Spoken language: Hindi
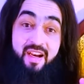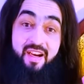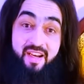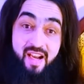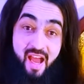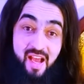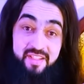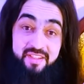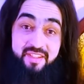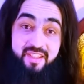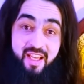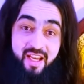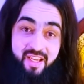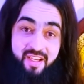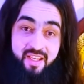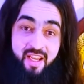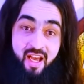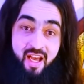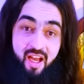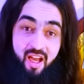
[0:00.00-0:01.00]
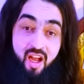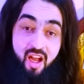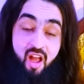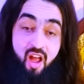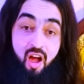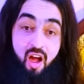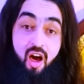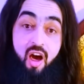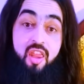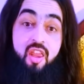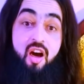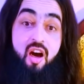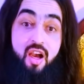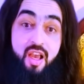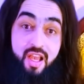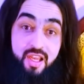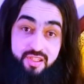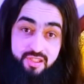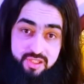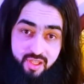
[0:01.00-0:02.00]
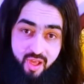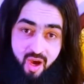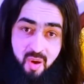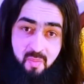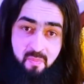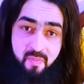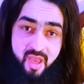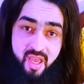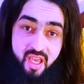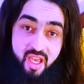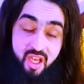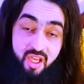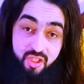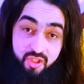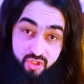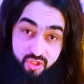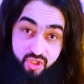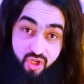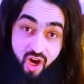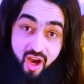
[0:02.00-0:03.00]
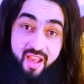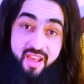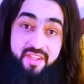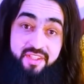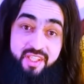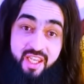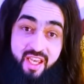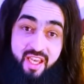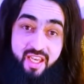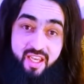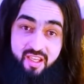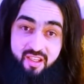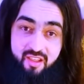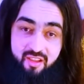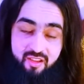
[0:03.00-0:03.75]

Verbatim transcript: रक्स करना आया इस्लाम में जायज़ है